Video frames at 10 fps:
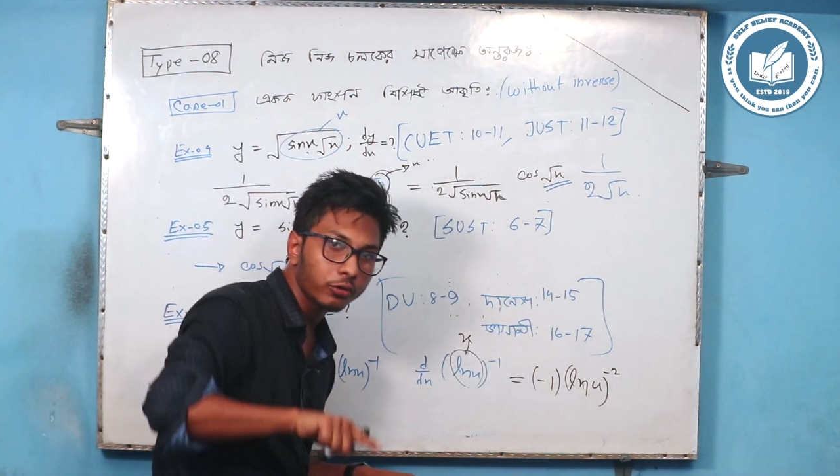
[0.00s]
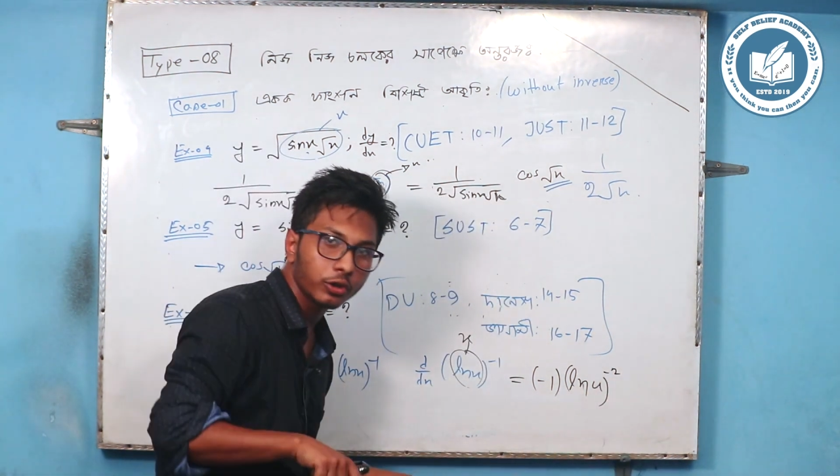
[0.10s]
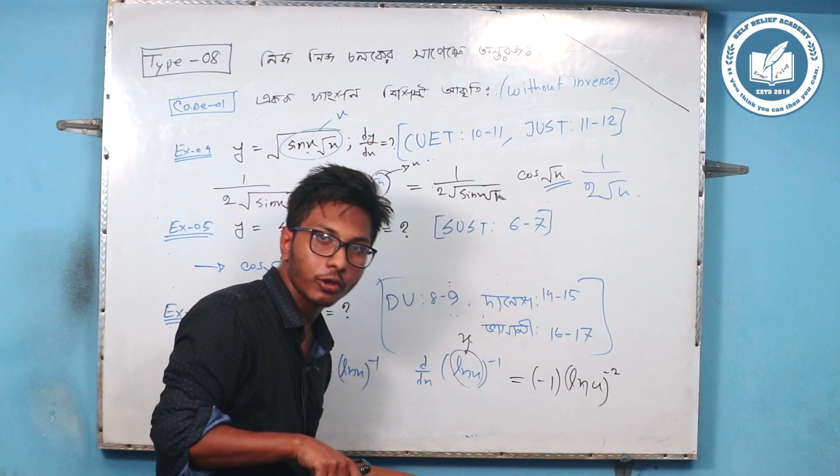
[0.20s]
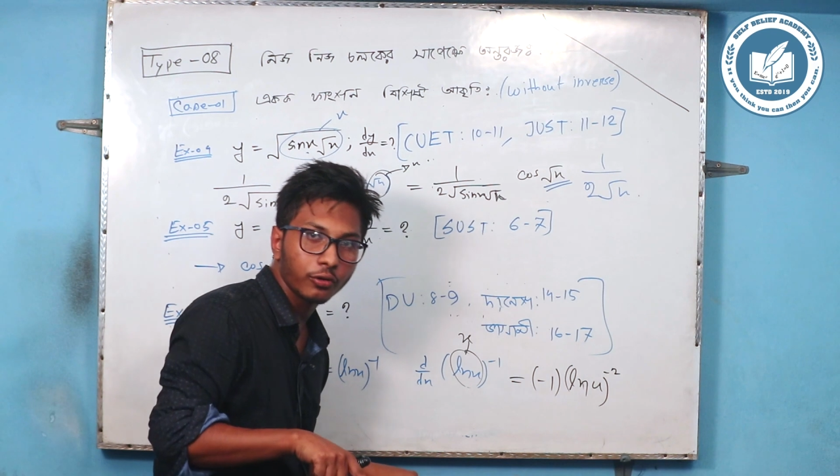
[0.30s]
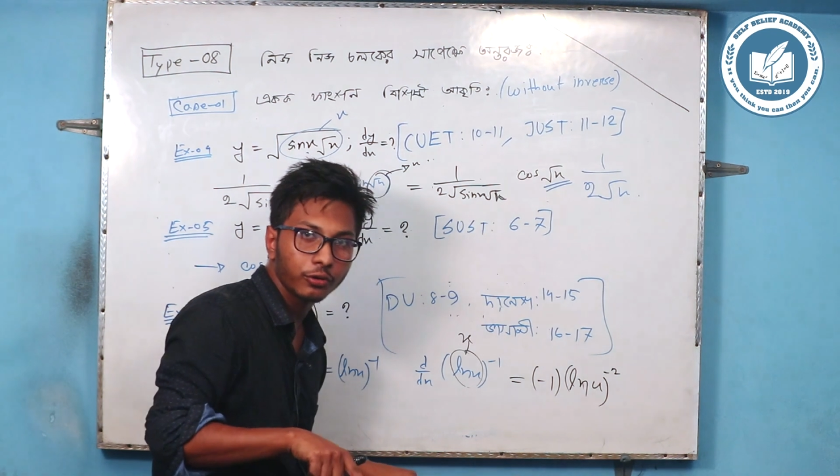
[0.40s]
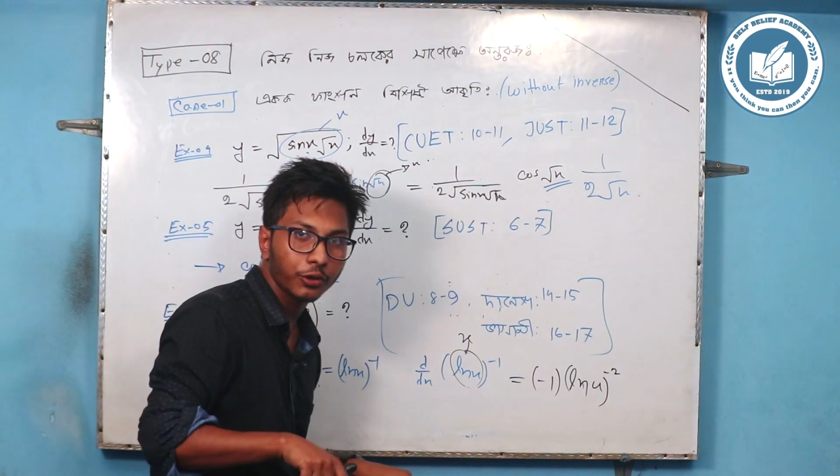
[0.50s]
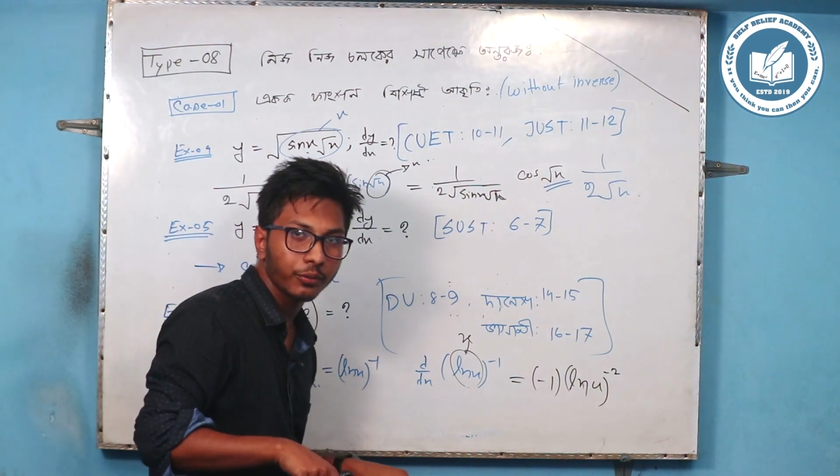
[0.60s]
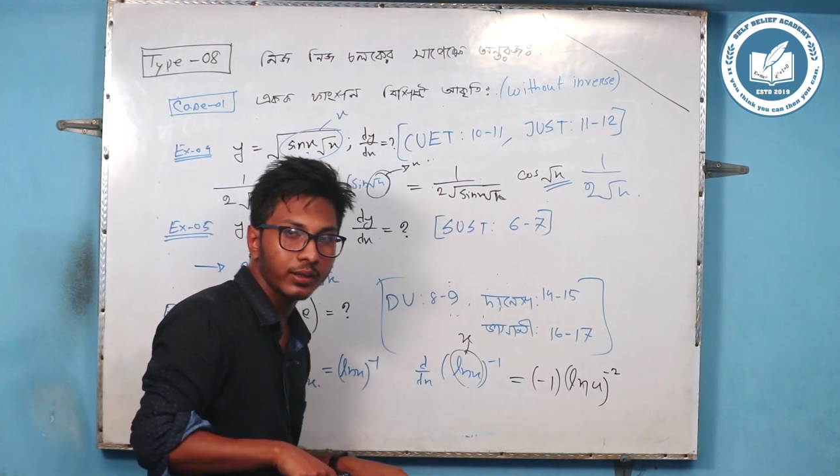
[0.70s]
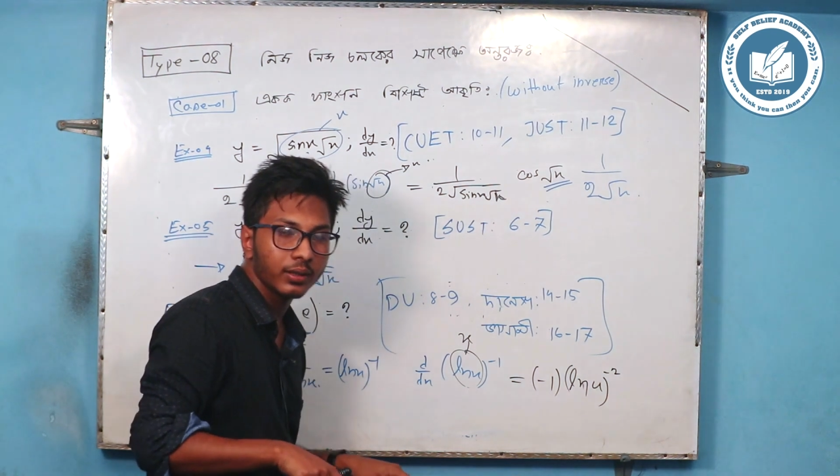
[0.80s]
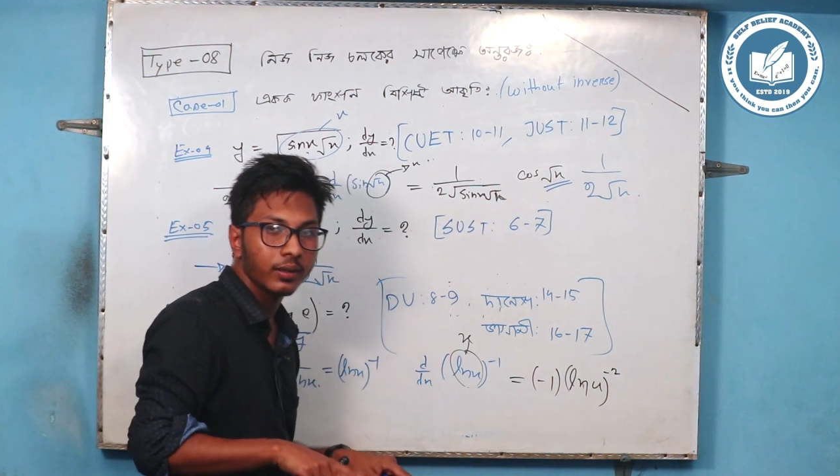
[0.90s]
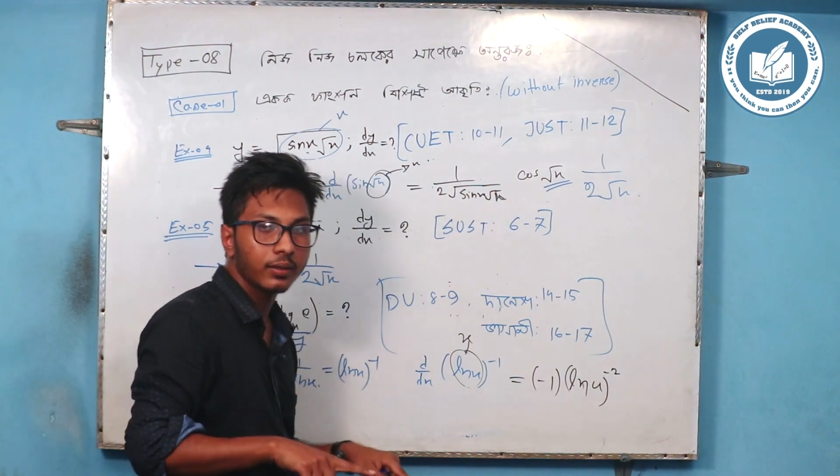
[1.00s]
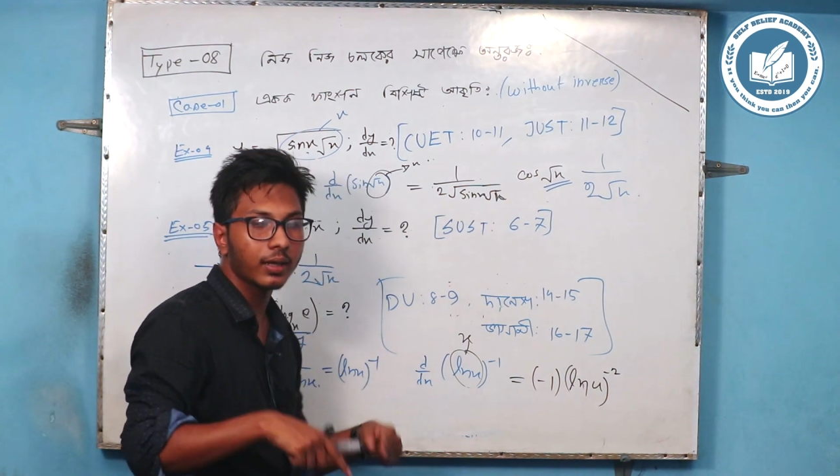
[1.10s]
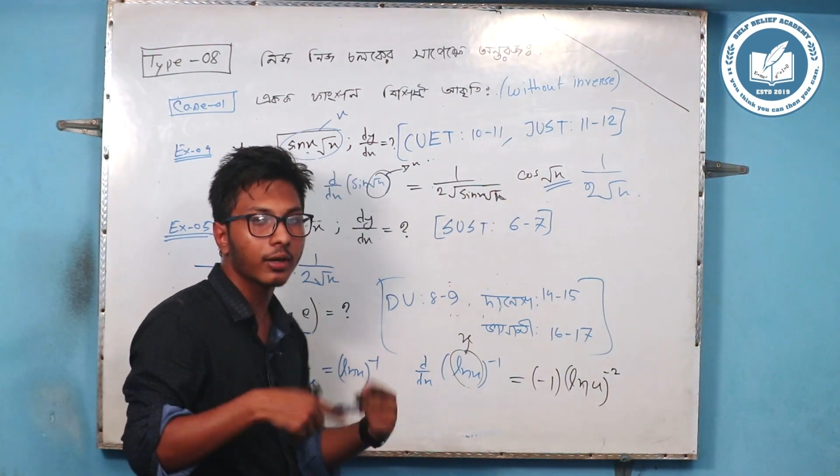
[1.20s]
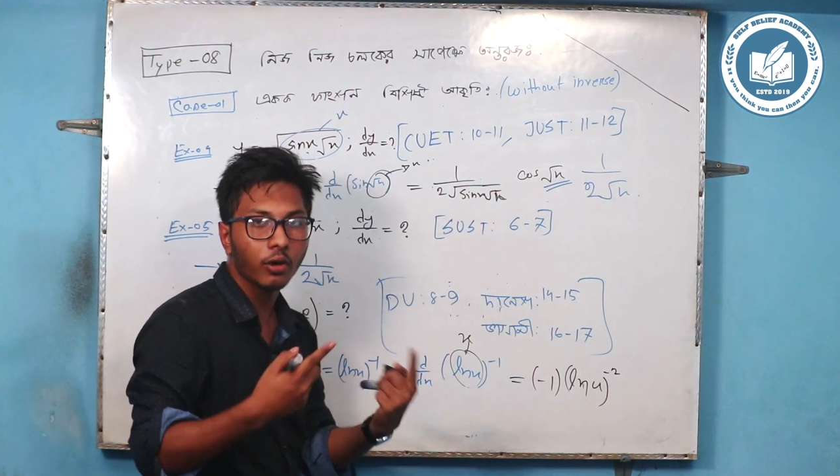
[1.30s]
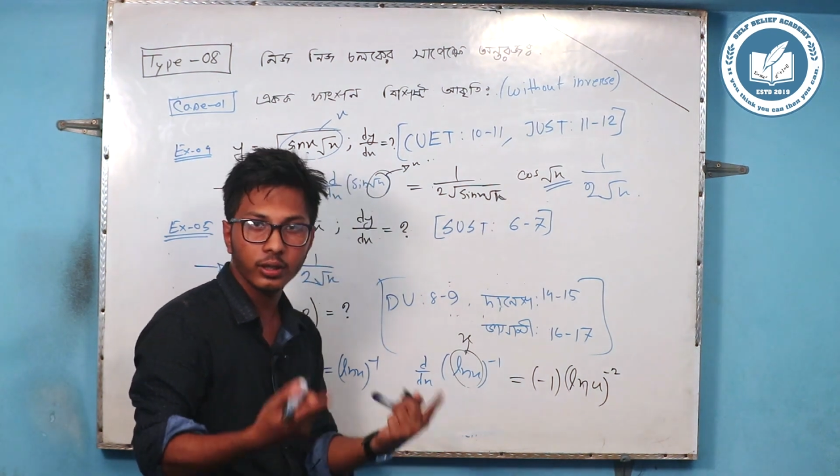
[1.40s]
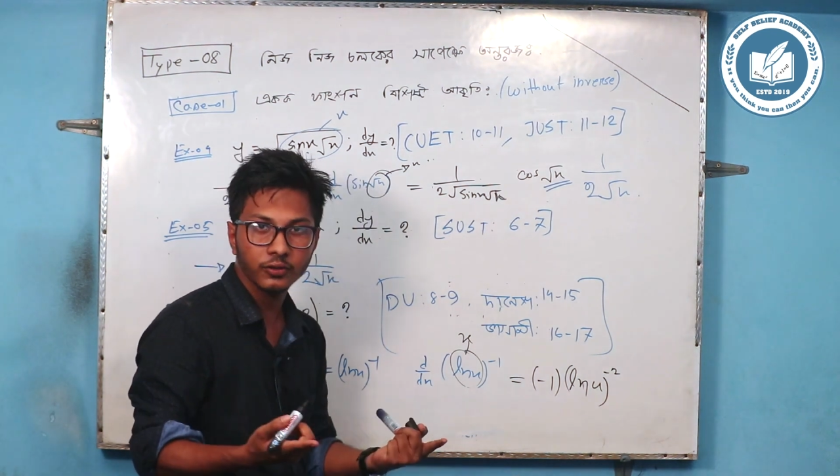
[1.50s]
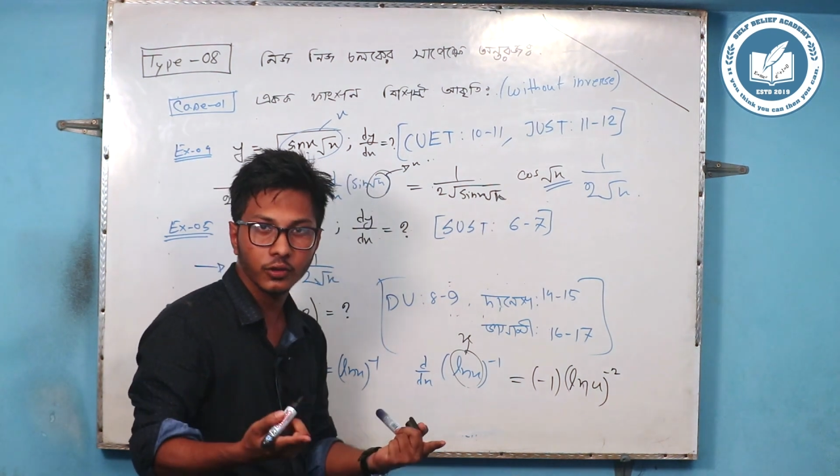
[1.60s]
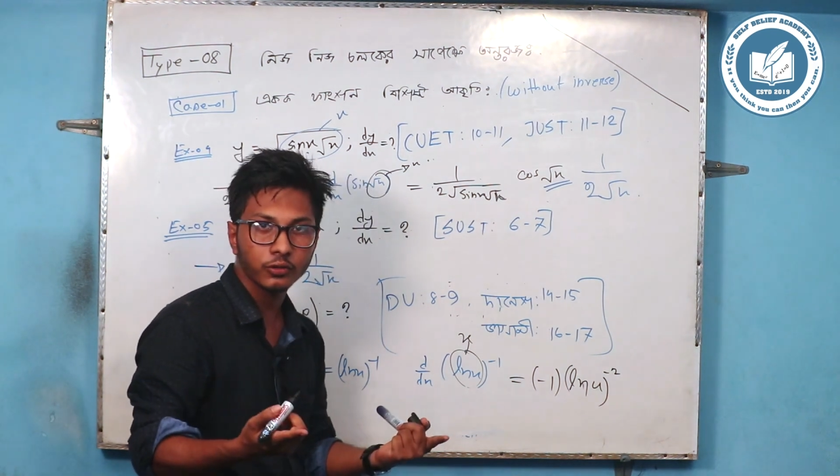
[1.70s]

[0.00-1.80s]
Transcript: অন্তরীকরণ করতে হবে তাহলে লন এক্সের